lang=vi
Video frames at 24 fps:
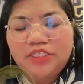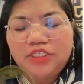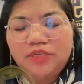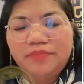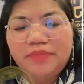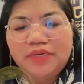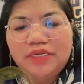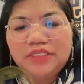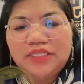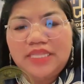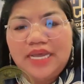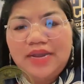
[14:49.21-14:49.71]
cho
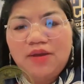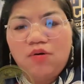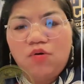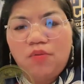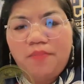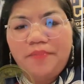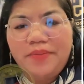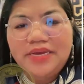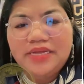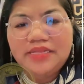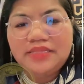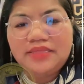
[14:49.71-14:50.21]
mưa ta
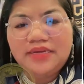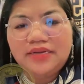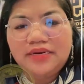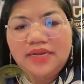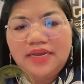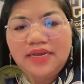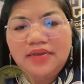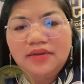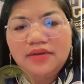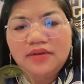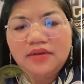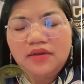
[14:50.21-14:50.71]
hổ p thân
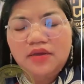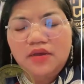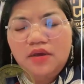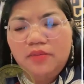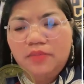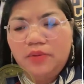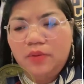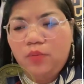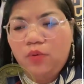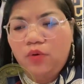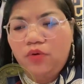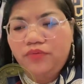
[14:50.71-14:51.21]
đấy
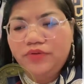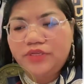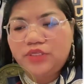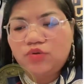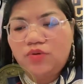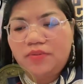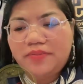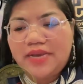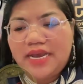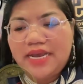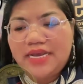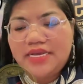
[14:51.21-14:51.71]
vì vua vì
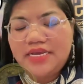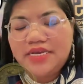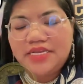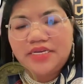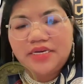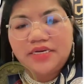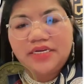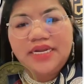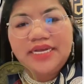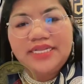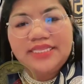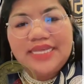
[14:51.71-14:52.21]
cho ca nghe
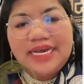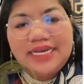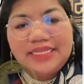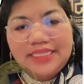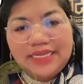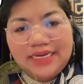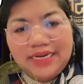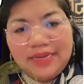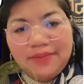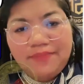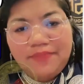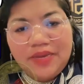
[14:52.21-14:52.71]
chớn hay ta
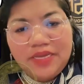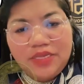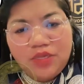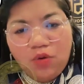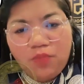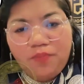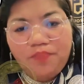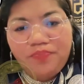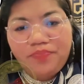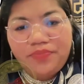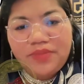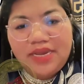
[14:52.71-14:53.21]
ta nể p
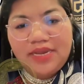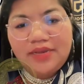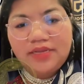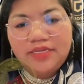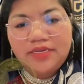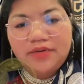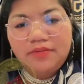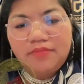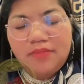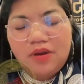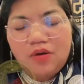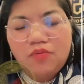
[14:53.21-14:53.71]
chụp này
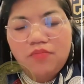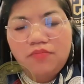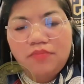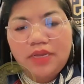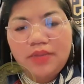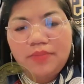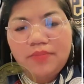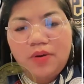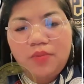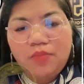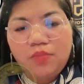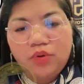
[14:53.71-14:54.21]
chẳng mong
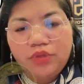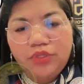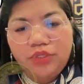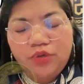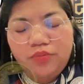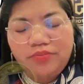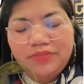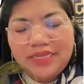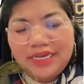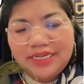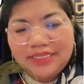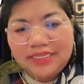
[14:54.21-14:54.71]
bảy mong muốn
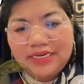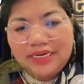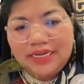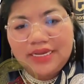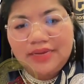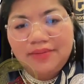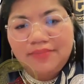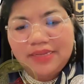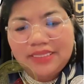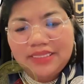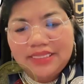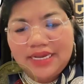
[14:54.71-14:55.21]
chụp ta ta
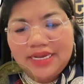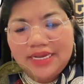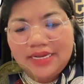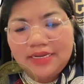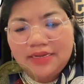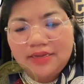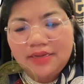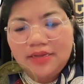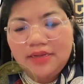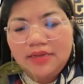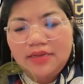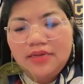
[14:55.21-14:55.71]
nể bàn
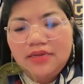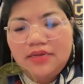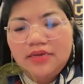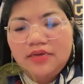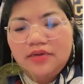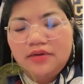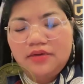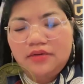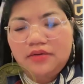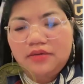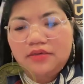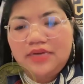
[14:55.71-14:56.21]
ta
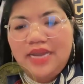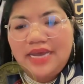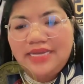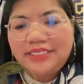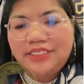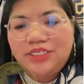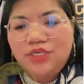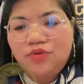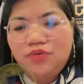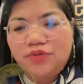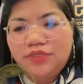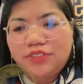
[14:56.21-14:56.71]
ờ, đại
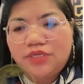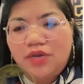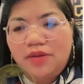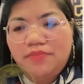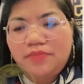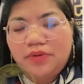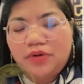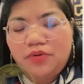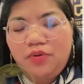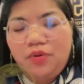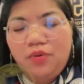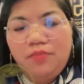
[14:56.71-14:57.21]
chiêu cái
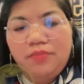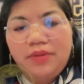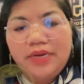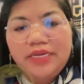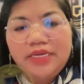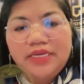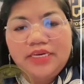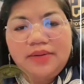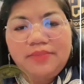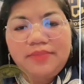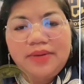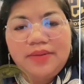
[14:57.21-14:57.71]
chọn mà rồi hùng
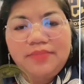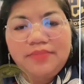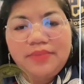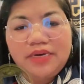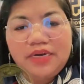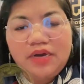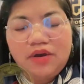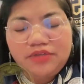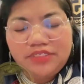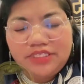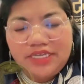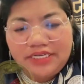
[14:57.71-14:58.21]
bấy là bay
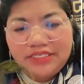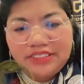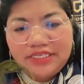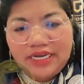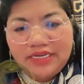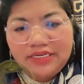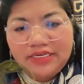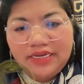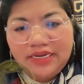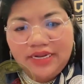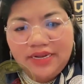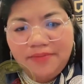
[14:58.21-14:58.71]
mưa oi chay
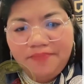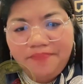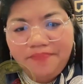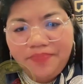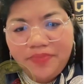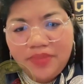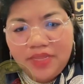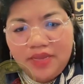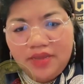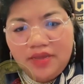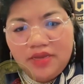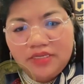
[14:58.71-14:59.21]
chay đó
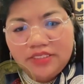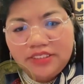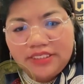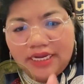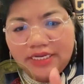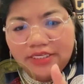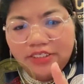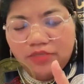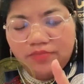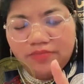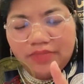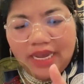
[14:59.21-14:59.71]

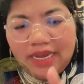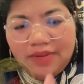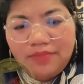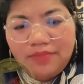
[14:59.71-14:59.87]
chay chầm